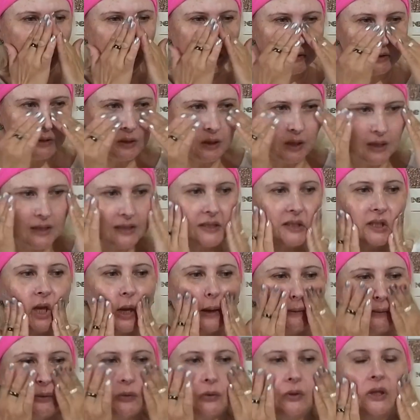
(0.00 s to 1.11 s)
И
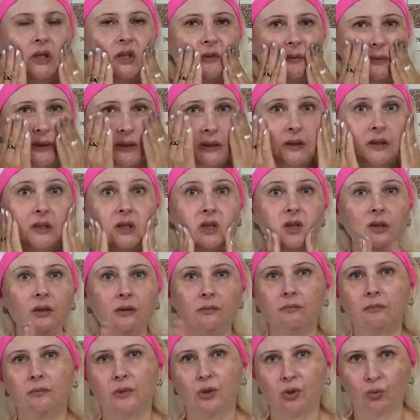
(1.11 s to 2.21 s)
оставлю на 2-3
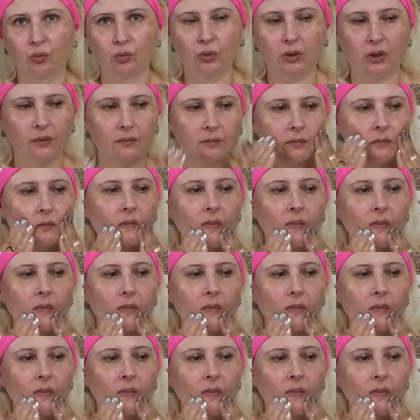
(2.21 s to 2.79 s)
минуты.